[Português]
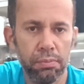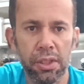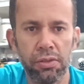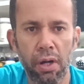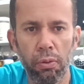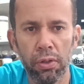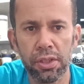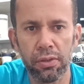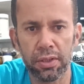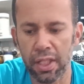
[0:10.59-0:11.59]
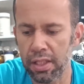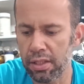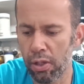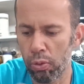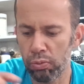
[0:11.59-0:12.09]
Pessoal, hoje eu
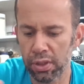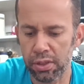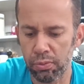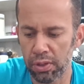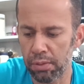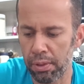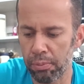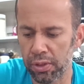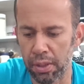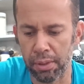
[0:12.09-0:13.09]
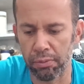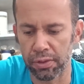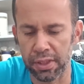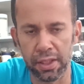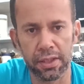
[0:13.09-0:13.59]
tenho algumas coisas para mostrar para
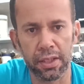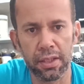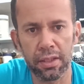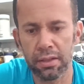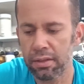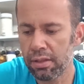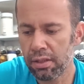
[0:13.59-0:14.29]
vocês aqui,